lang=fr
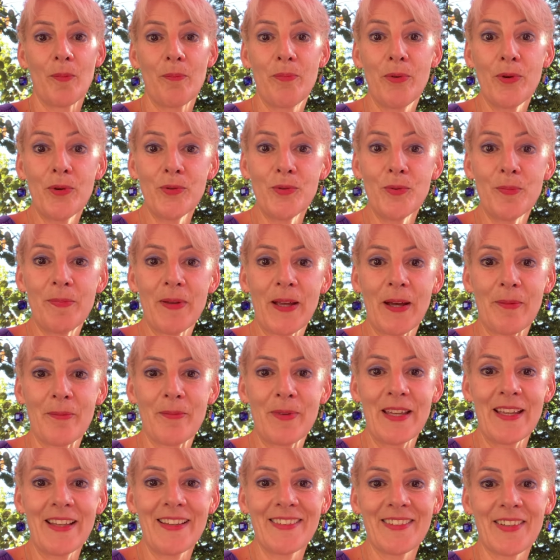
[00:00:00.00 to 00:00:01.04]
peut nous
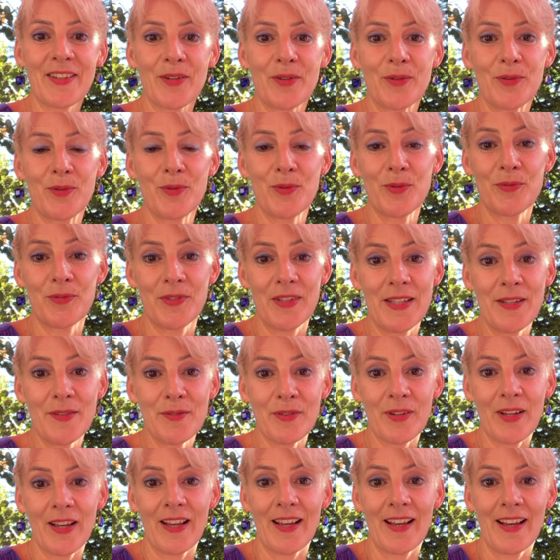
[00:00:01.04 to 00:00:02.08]
permettre de
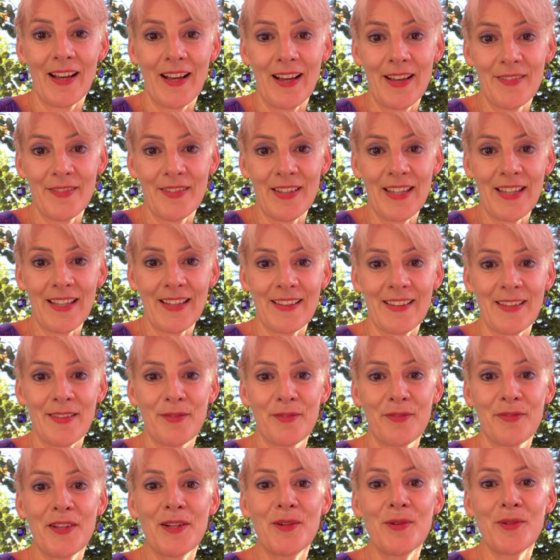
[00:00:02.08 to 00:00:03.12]
vivre avec
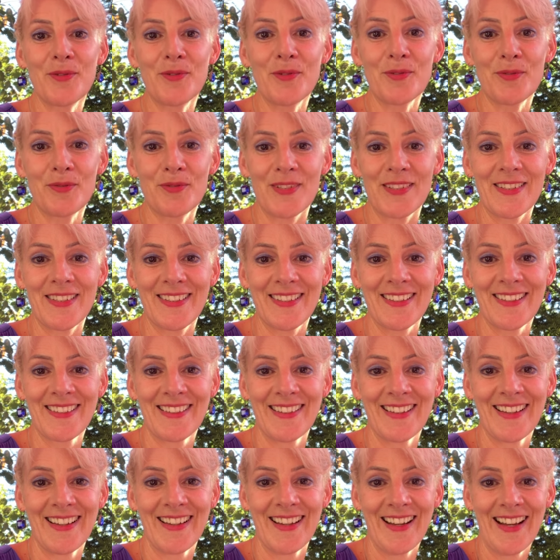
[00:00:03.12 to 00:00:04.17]
philosophie.
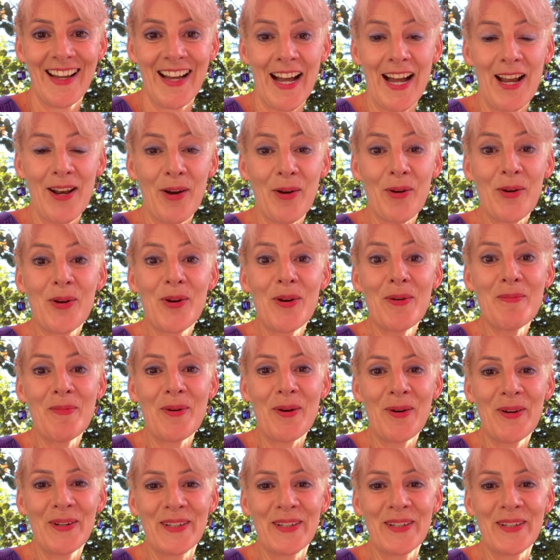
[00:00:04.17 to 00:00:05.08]
Alors comment